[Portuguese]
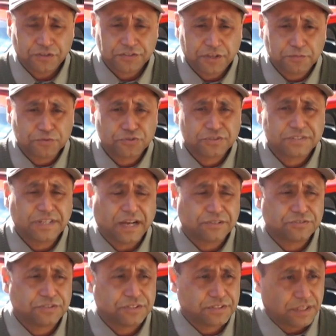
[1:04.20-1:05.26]
nós temos os
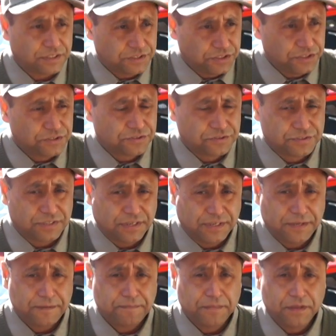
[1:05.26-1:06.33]
dados estatísticos
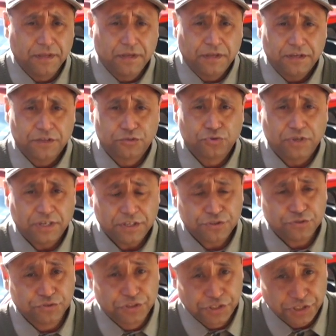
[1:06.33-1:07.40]
ali, e
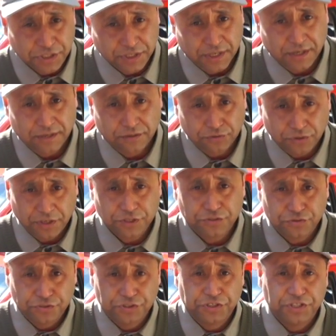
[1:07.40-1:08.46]
durante o dia,
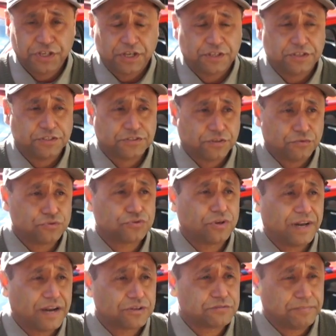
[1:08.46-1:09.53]
durante o dia, que são os
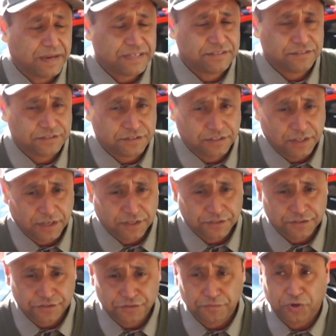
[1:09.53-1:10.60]
horários mais
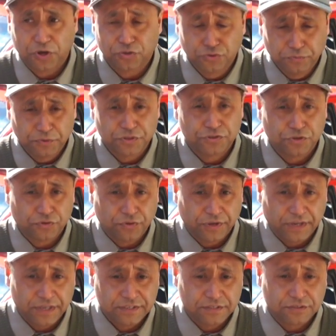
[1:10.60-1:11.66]
incidentes, de maior número de
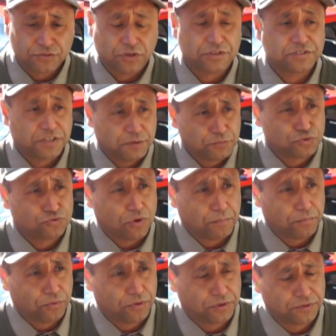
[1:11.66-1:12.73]
ocorrências, nós temos o
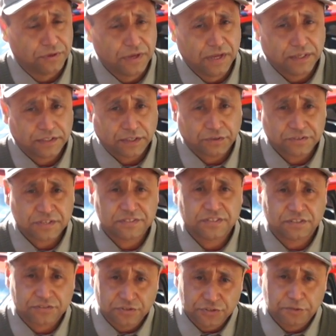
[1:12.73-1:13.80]
apoio da nossa
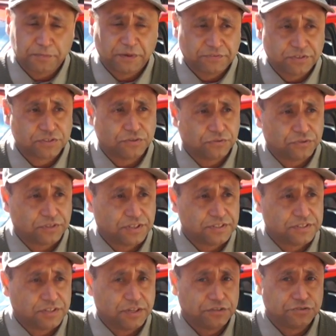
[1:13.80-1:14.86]
seção de prevenção contra
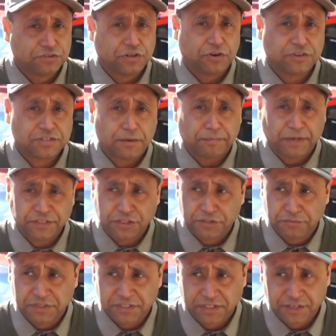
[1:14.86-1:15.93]
incêndios e da nossa parte
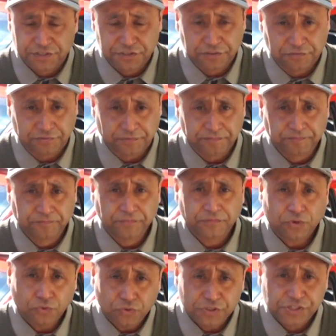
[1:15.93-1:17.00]
administrativa.
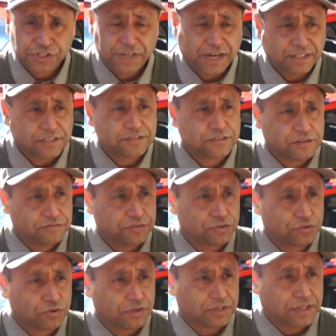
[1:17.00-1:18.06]
Hoje, cada
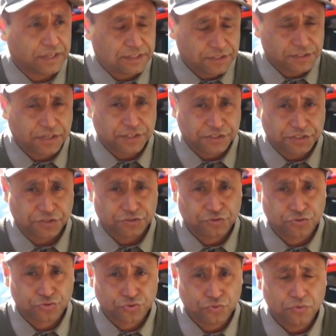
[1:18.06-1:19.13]
servidor daqui de Caxias
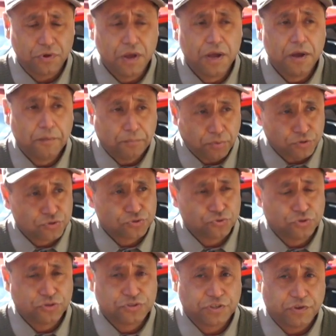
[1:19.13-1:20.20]
do Sul
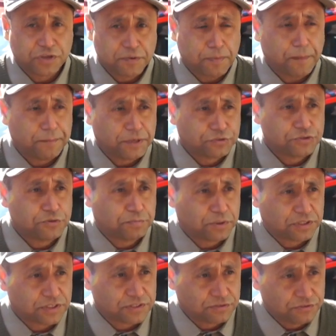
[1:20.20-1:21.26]
possui o seu equipamento de
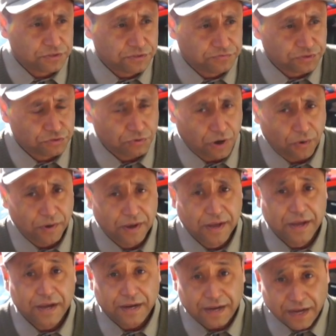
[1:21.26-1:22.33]
proteção individual.
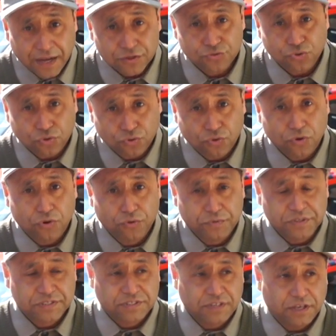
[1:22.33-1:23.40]
Caso ocorra
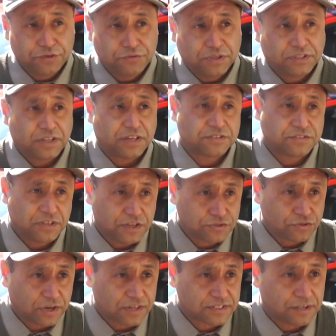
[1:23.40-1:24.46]
um incêndio entre as
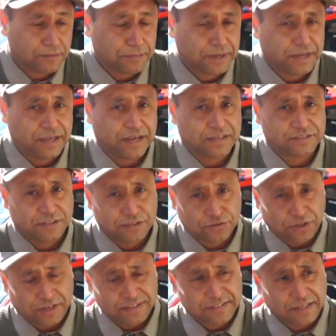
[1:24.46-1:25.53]
6 horas da manhã e as
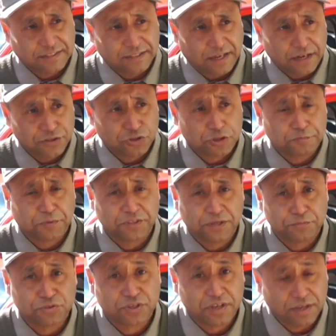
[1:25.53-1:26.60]
6 horas da tarde, nós
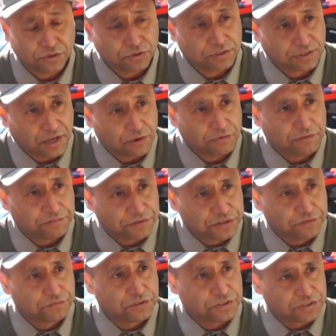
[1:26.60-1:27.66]
podemos recrutar o
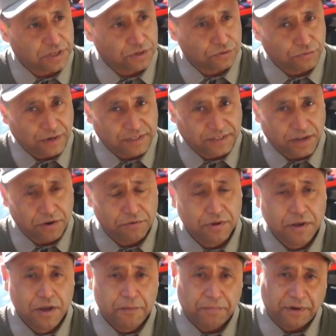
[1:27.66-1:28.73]
efetivo que está no quartel
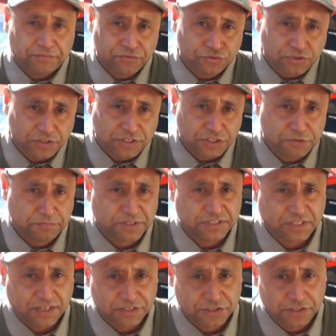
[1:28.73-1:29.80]
para funções
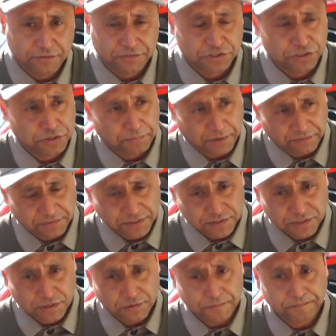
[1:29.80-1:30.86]
administrativas e de
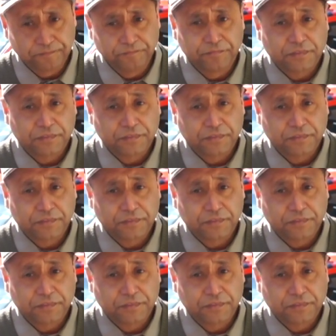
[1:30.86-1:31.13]
prevenção